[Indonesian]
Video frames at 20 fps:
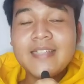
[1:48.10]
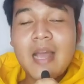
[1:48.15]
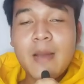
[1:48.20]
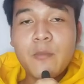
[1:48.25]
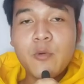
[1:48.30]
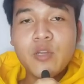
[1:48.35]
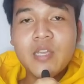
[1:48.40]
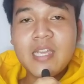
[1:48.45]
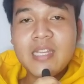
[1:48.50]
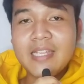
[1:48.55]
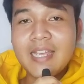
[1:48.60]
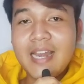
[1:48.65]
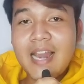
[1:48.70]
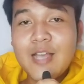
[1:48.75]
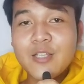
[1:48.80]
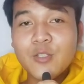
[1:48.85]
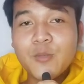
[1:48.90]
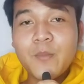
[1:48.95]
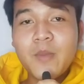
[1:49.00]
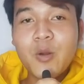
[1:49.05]
Nyamuk ini
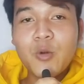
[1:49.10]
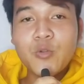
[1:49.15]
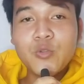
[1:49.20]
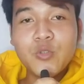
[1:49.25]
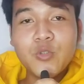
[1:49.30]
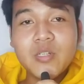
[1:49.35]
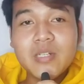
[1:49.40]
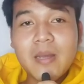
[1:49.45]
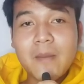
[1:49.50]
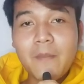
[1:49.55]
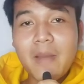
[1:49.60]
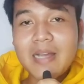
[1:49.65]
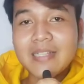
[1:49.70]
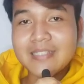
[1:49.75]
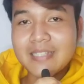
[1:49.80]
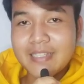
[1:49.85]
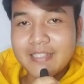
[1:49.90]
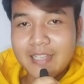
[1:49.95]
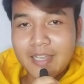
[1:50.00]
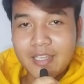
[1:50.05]
langsung meluncur ke
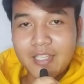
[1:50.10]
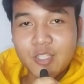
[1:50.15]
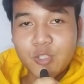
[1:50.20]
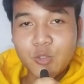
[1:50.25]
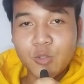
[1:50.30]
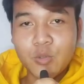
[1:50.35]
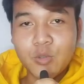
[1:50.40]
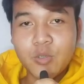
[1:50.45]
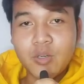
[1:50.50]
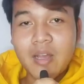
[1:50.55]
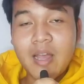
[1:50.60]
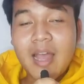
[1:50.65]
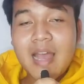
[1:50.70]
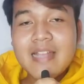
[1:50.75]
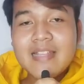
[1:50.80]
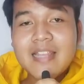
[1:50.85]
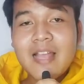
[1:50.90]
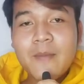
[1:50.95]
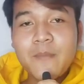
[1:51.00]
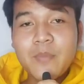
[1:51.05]
mangsanya itu.
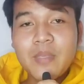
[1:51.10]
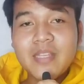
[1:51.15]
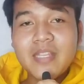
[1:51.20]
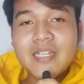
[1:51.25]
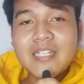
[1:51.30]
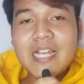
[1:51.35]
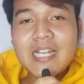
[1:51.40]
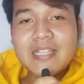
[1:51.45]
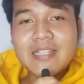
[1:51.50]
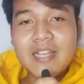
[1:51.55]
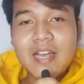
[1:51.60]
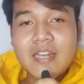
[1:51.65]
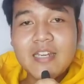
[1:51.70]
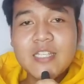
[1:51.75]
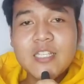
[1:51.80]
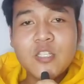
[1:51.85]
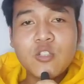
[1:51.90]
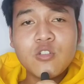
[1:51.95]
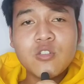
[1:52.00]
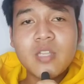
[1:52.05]
Tapi ternyata
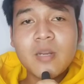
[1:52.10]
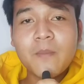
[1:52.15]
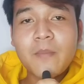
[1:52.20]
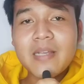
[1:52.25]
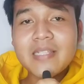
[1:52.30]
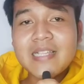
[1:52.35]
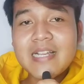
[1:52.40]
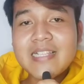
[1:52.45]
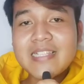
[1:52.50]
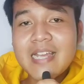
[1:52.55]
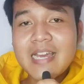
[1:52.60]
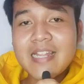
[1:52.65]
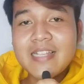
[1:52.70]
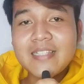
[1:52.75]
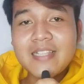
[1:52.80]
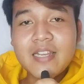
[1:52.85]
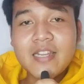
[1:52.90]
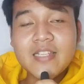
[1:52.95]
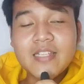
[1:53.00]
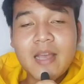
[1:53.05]
di situ terpasang
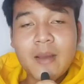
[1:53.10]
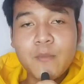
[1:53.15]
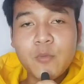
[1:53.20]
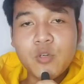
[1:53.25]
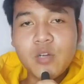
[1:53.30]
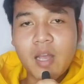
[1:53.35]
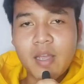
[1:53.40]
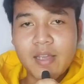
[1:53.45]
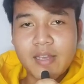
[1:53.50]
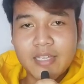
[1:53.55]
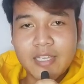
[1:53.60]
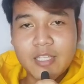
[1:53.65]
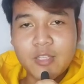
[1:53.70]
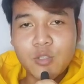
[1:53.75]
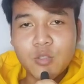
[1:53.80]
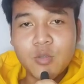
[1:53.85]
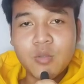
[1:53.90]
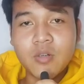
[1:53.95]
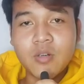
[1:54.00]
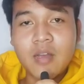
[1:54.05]
jaring-jaring nyamuk kayak
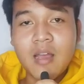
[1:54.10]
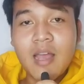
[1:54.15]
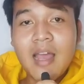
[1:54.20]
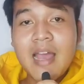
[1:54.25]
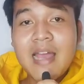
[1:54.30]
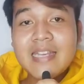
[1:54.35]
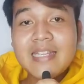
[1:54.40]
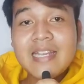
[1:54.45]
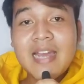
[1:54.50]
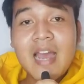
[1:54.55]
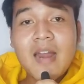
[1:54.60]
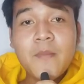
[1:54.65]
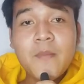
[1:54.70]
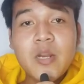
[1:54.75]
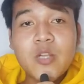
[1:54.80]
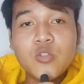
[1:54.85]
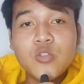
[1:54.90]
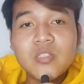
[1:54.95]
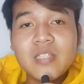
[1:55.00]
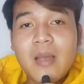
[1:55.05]
gitu. Dengan
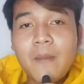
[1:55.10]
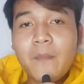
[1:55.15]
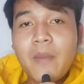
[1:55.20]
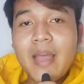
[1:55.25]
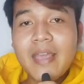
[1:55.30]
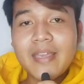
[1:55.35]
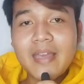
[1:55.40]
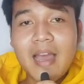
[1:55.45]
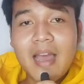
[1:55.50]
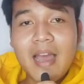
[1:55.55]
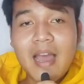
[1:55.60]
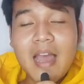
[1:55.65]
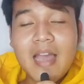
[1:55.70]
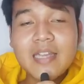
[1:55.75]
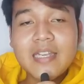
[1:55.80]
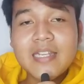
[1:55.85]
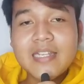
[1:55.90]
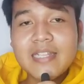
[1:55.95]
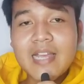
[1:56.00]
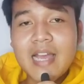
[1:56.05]
bersusah payah,
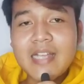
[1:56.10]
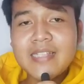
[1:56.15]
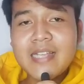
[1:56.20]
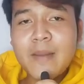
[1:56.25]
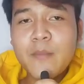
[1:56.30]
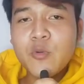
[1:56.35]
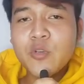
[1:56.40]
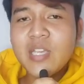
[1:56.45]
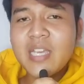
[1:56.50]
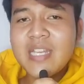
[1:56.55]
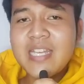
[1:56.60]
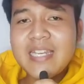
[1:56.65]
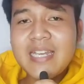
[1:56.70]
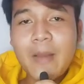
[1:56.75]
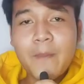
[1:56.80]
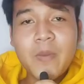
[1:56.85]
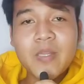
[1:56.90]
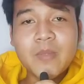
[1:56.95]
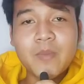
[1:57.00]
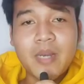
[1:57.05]
akhirnya nyamuk ini
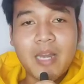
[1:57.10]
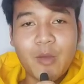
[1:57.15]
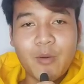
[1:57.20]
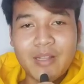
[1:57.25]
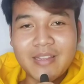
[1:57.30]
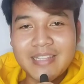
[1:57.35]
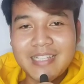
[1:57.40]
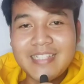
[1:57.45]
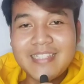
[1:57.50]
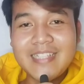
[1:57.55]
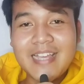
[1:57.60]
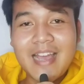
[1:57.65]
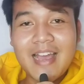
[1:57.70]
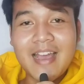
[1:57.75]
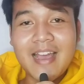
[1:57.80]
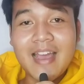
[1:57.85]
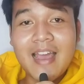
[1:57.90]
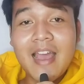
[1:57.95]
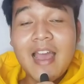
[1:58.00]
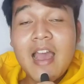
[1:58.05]
dapat
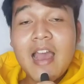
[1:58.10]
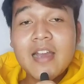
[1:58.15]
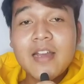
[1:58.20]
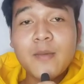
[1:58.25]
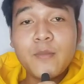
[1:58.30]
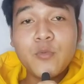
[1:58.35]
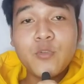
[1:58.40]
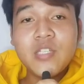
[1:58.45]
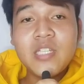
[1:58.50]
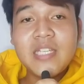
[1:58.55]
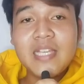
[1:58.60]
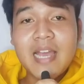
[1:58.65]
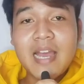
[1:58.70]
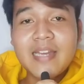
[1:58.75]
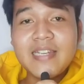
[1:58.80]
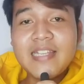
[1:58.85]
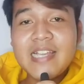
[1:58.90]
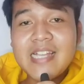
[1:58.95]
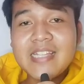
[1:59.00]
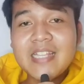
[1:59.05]
melewatinya.
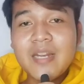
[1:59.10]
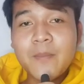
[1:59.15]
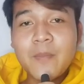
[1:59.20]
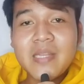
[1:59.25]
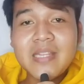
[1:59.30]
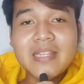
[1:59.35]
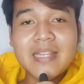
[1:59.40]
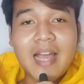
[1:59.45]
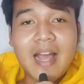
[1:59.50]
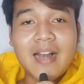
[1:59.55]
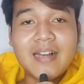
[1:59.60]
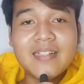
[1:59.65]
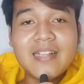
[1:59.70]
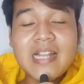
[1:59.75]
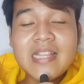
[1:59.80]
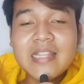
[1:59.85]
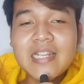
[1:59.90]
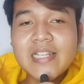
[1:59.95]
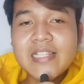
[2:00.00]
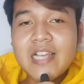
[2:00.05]
Kemudian dia terpental
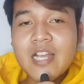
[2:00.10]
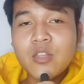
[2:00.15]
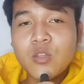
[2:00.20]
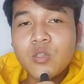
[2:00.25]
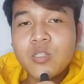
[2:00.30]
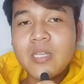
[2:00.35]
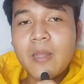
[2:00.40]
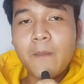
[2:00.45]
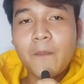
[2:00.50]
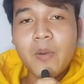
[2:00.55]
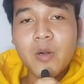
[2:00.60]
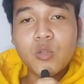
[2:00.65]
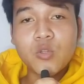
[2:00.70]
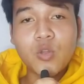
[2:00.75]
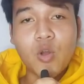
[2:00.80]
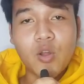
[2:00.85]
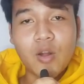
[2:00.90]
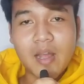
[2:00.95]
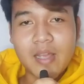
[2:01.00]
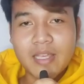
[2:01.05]
dan terjatuh di
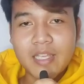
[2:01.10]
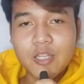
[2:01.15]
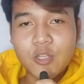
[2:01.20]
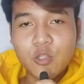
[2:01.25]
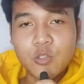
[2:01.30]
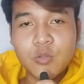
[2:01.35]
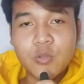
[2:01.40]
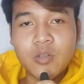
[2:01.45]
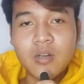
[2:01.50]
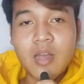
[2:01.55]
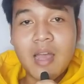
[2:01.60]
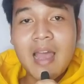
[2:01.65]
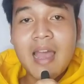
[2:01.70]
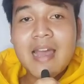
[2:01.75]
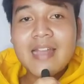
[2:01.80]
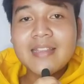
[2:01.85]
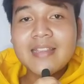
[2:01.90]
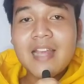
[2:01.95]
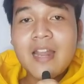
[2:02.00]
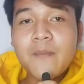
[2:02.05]
perut orang itu.
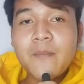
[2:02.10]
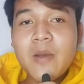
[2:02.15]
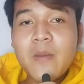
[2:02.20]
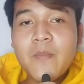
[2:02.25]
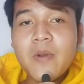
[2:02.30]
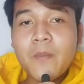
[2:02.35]
Tanpa